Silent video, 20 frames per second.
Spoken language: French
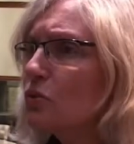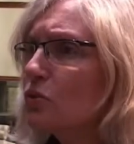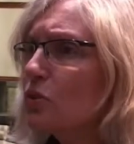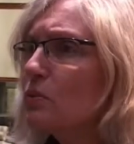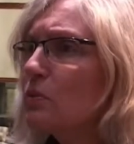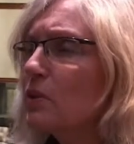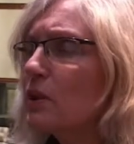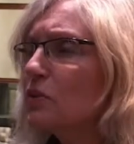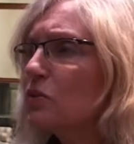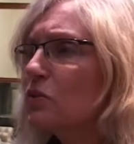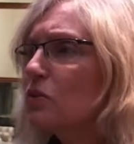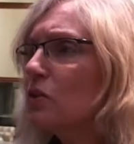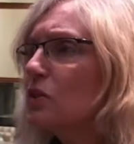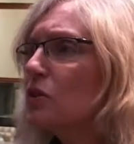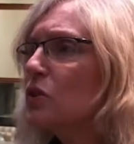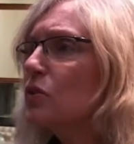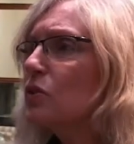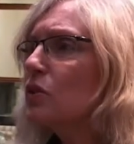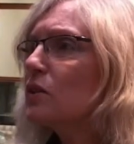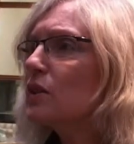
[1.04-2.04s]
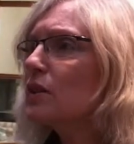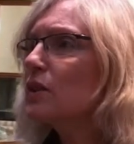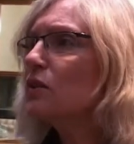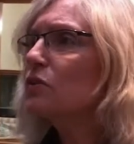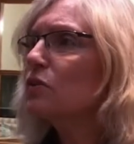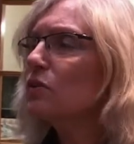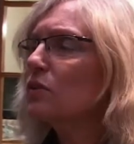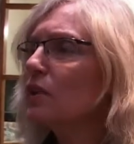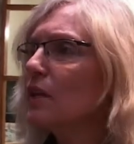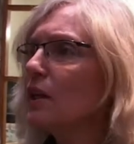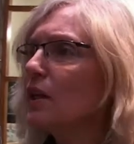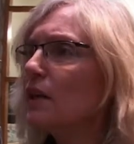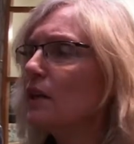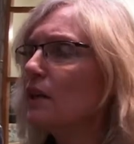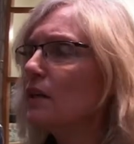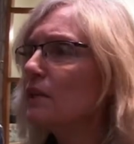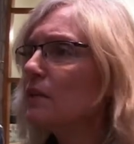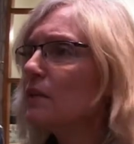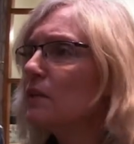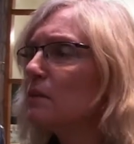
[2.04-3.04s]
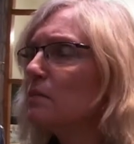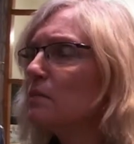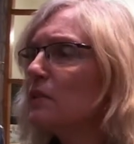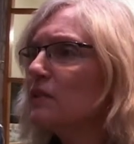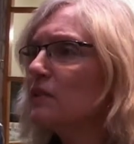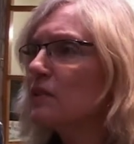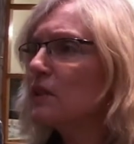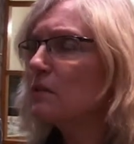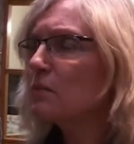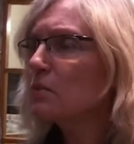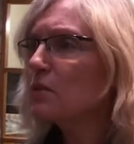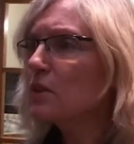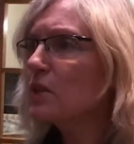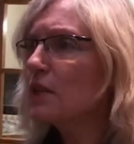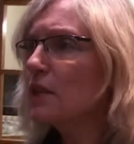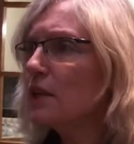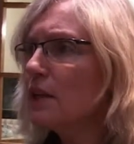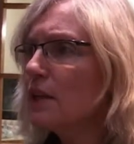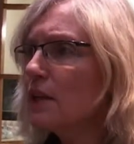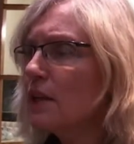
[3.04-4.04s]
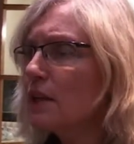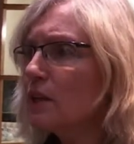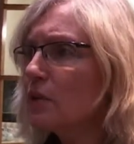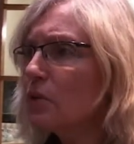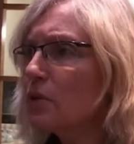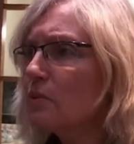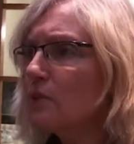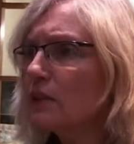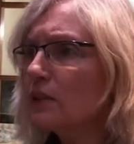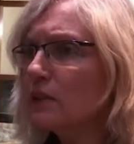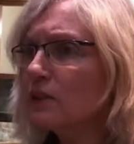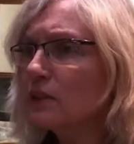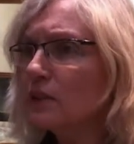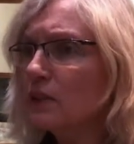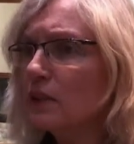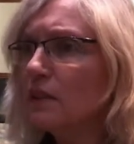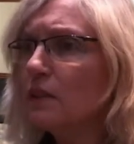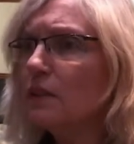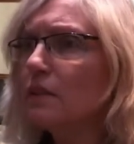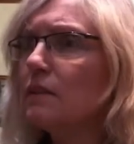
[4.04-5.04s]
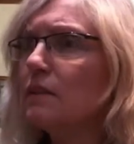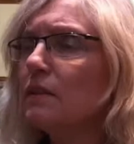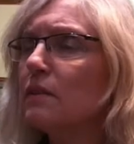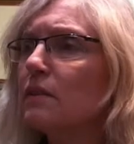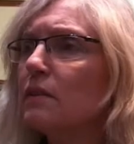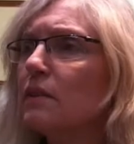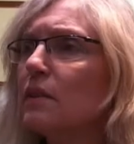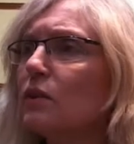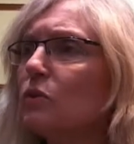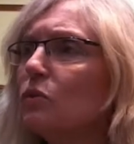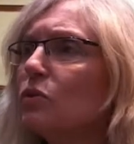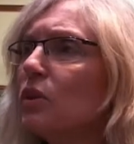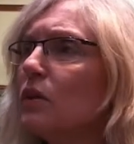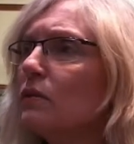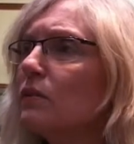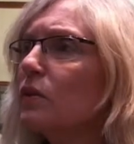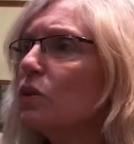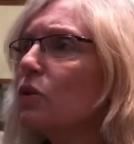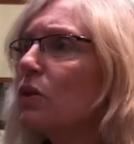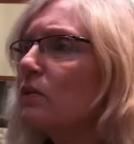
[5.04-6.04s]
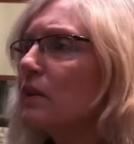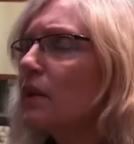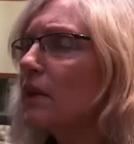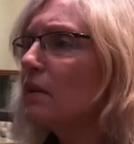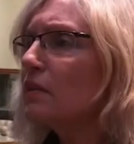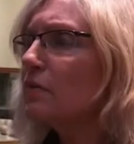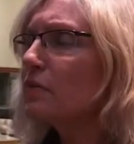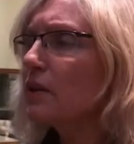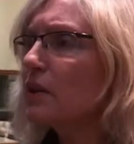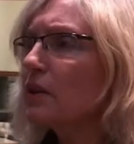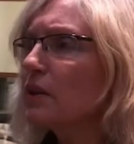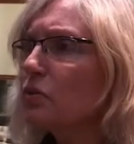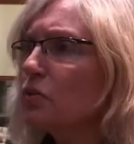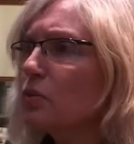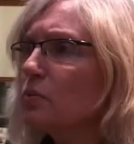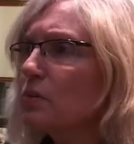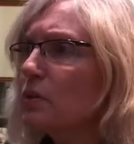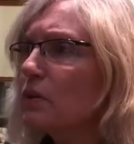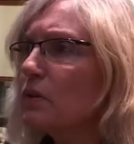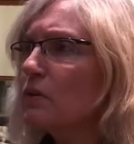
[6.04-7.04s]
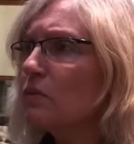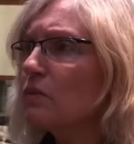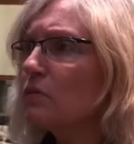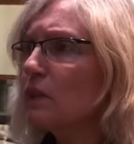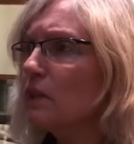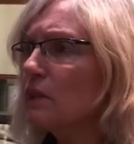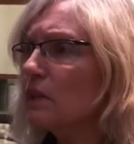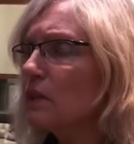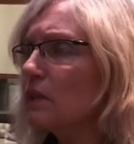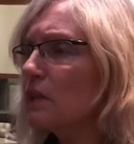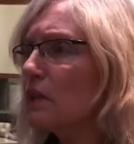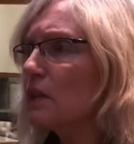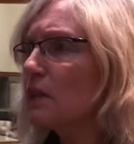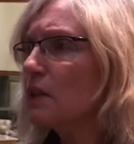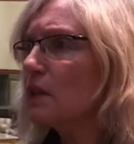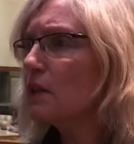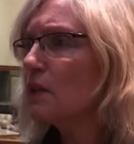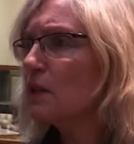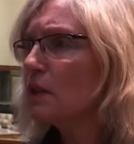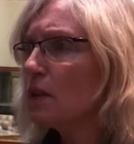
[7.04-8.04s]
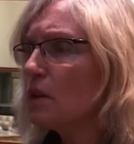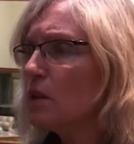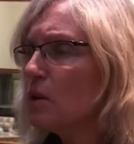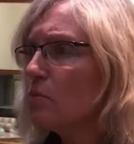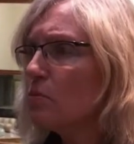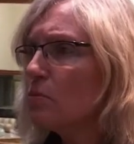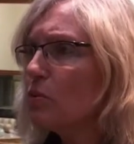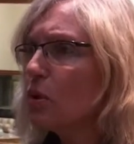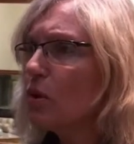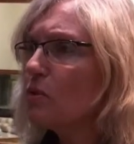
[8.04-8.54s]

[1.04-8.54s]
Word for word: sommes une association internationale euh, basée à Bruxelles, EMRC, et nous travaillons avec l'Afrique depuis une vingtaine d'années pour